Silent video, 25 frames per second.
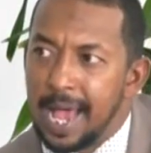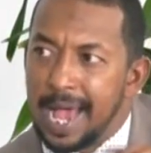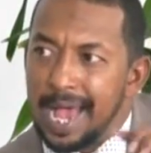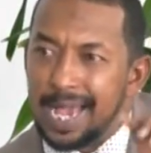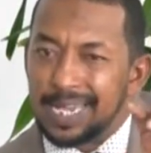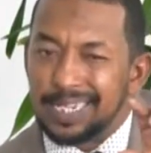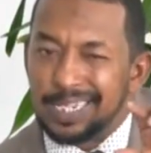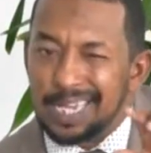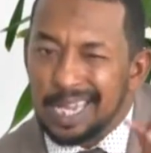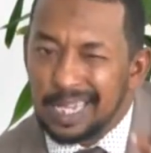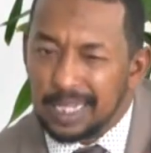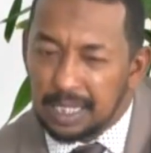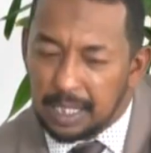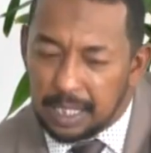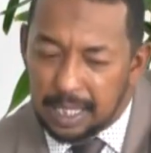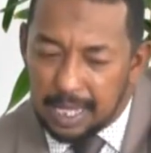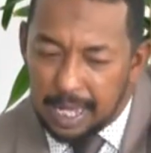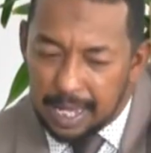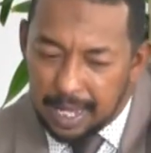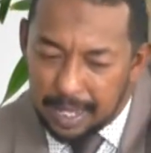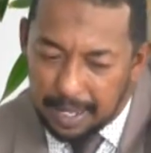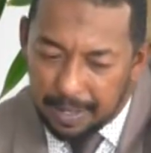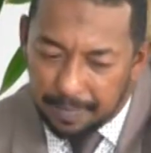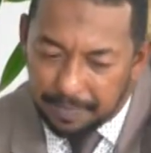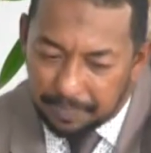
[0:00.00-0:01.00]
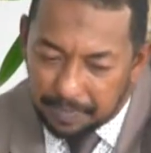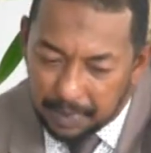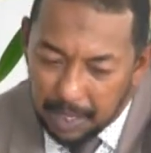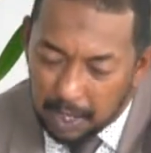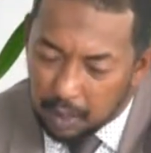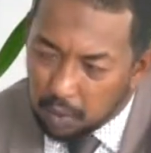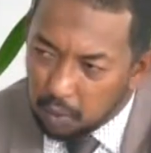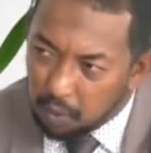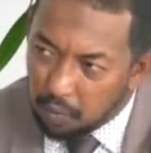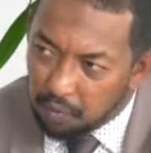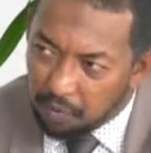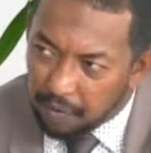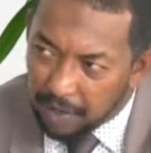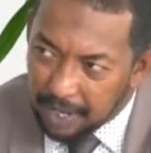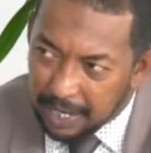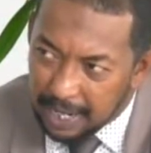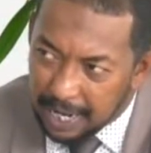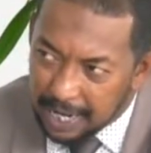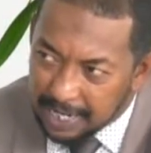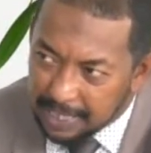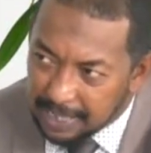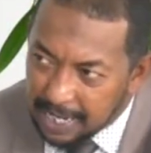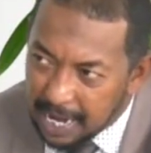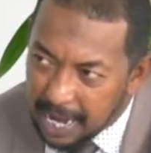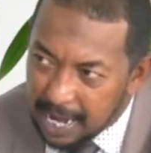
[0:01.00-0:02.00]
عشان تقطف
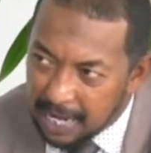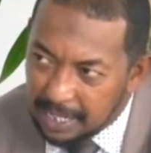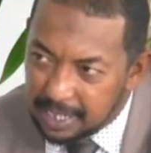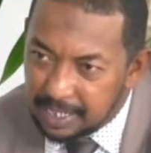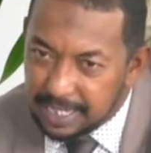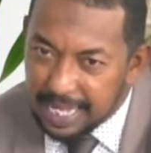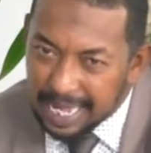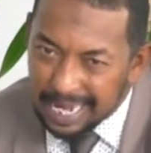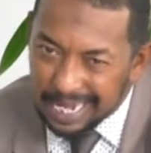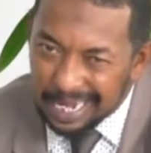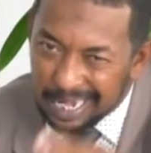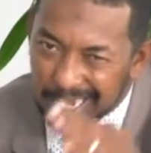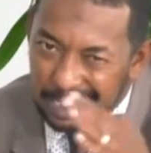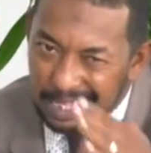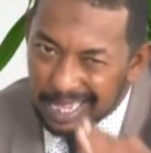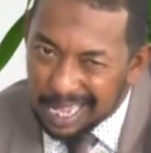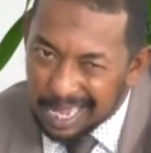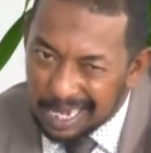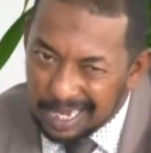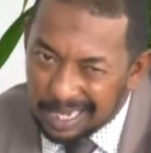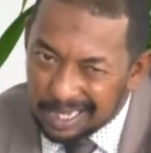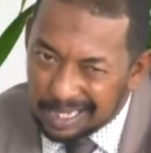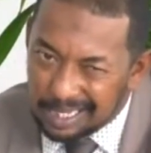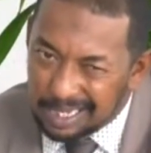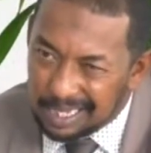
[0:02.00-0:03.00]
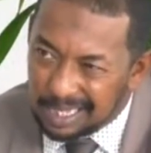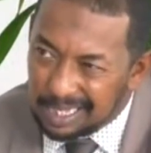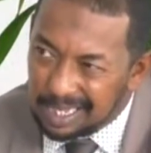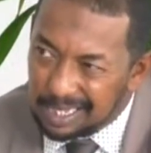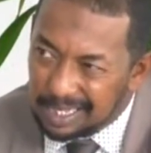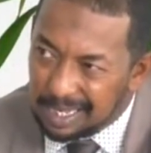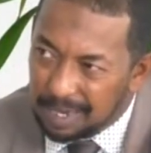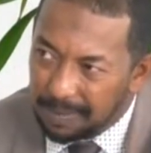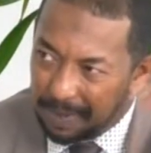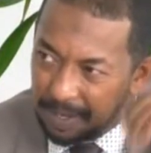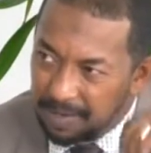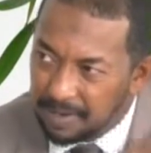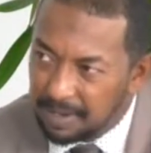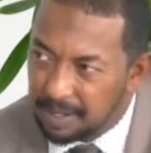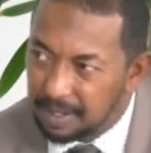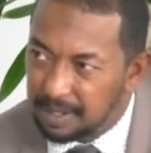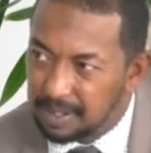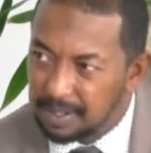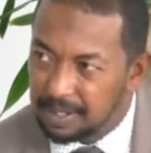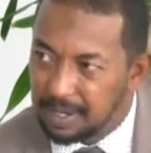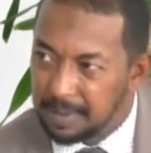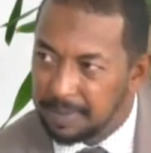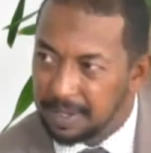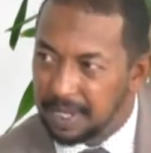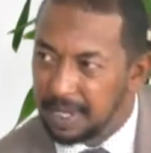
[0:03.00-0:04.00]
الحشائش داير لك ثاني 60 70
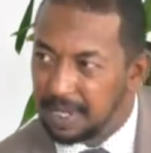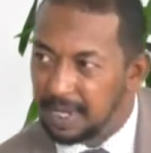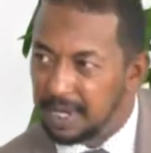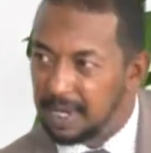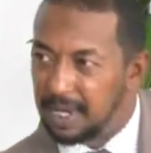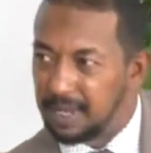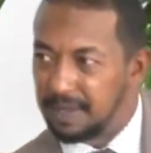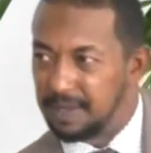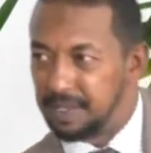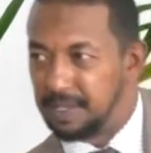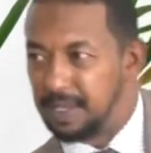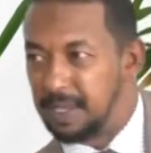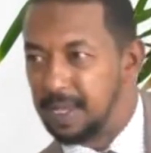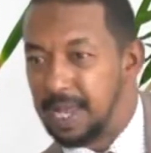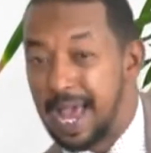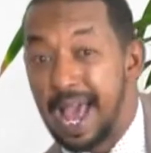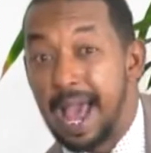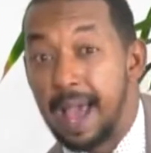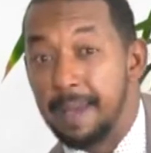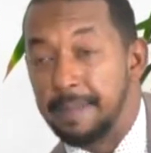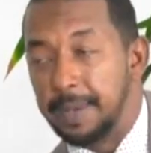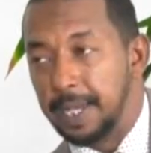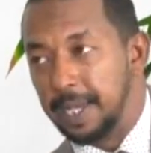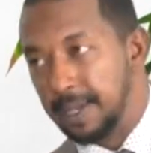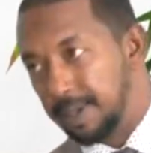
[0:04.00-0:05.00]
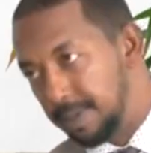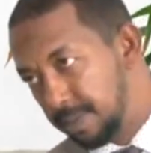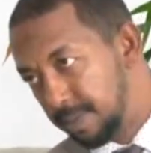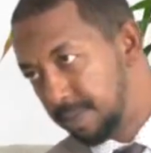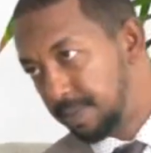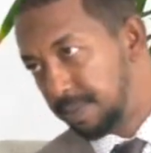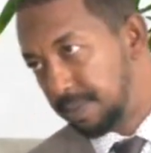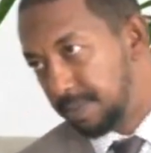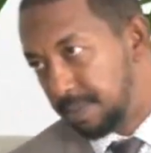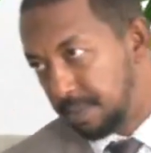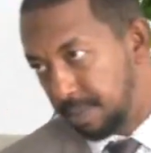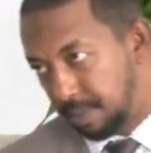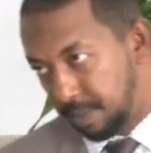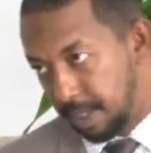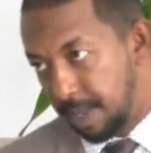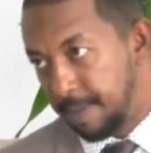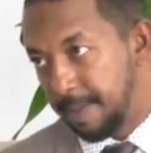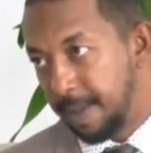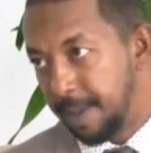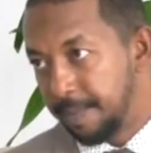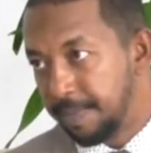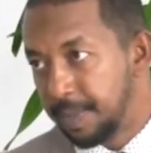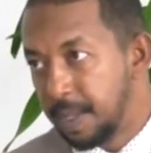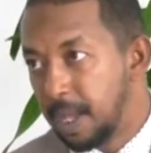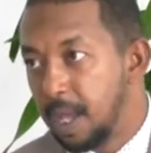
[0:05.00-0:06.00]
70 عامل نعم
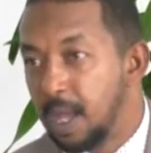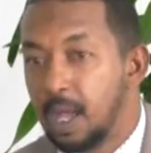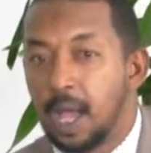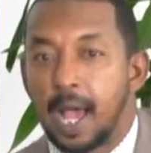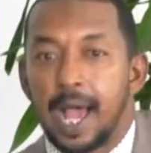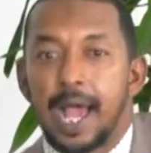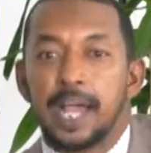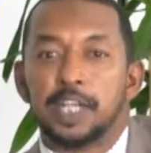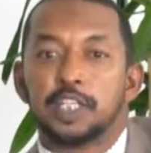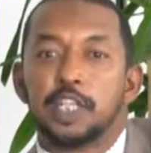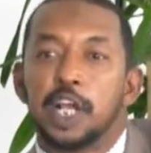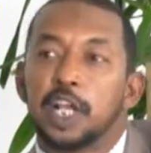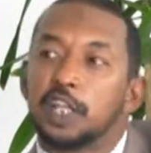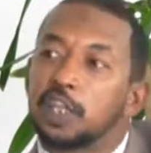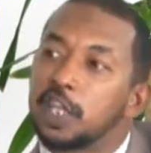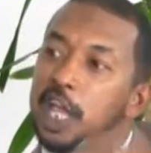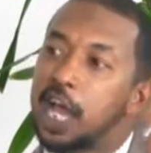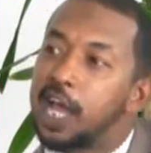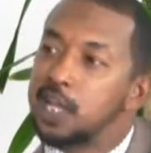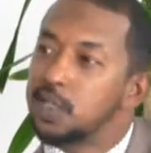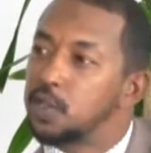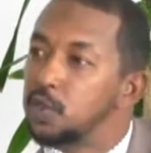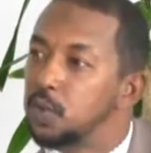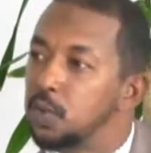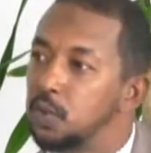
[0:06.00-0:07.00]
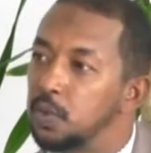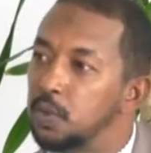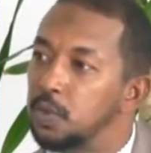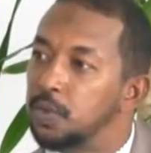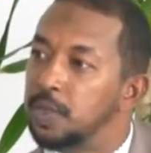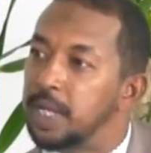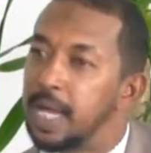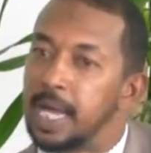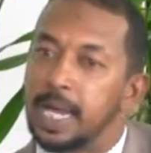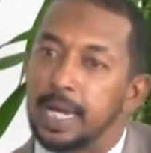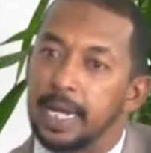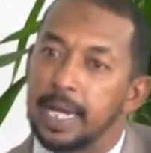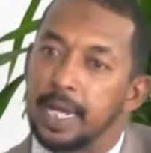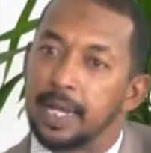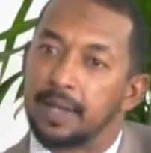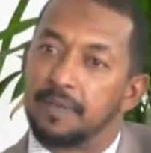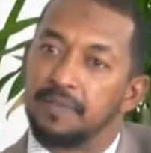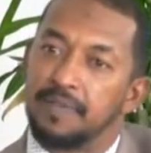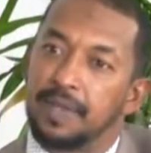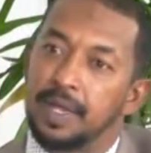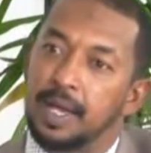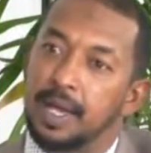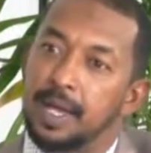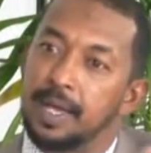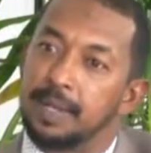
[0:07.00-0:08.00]
تمام عشان تحصده داير لك
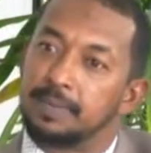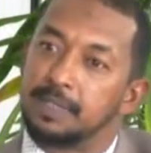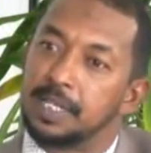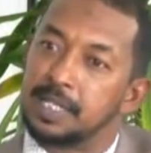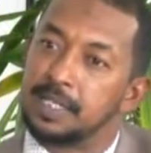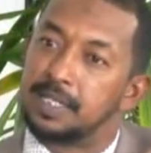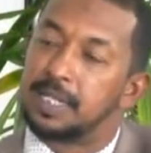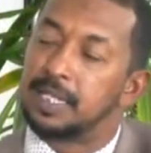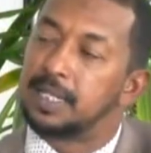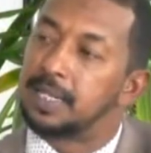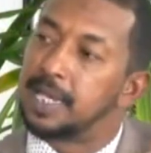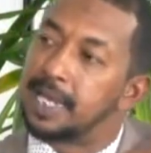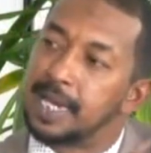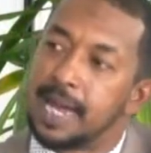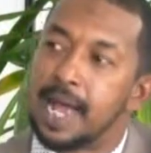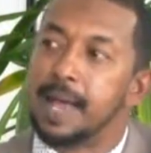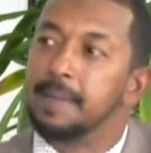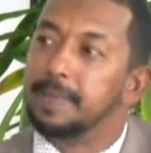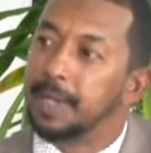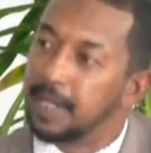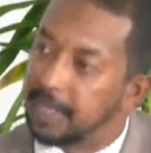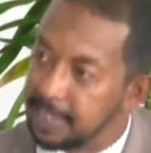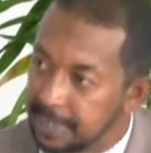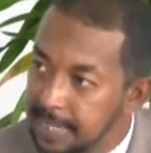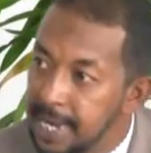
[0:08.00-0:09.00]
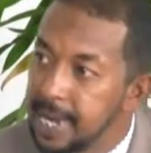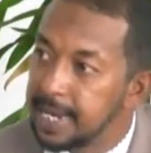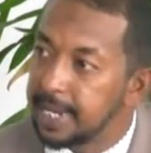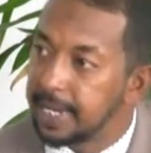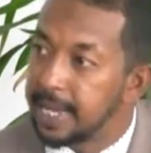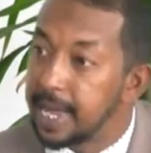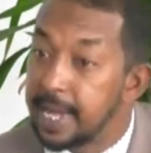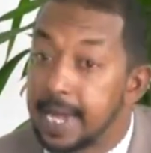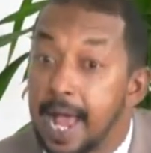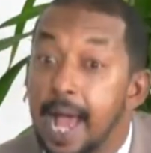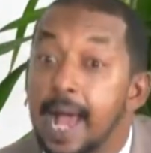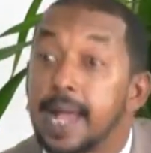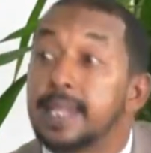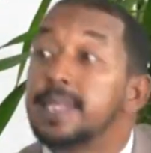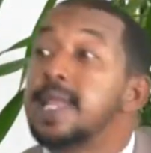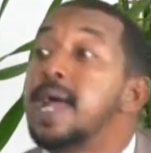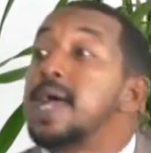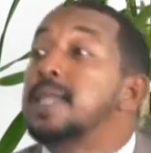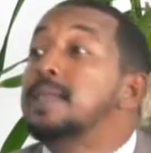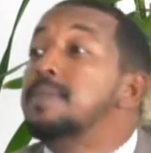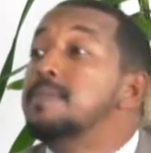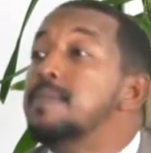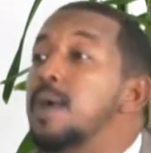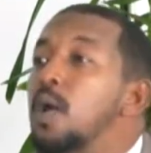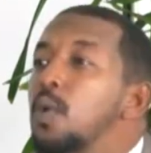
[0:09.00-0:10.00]
فيها 50 60 عامل كذلك يعني
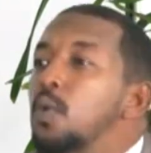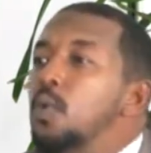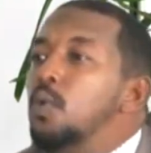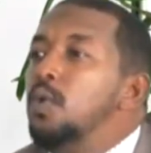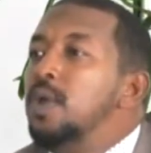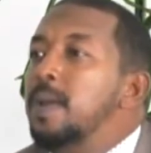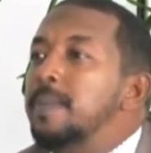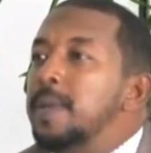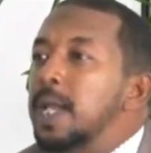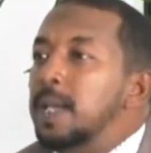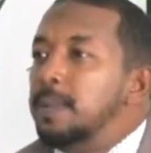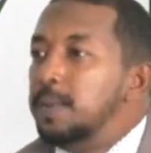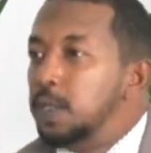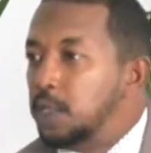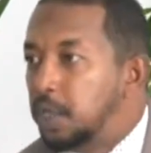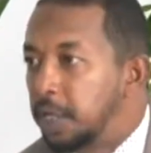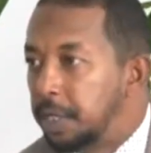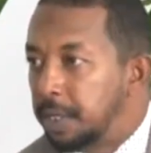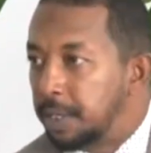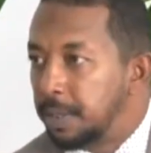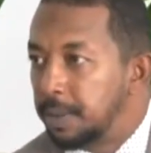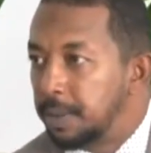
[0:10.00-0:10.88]
اعداد مهوله من البشر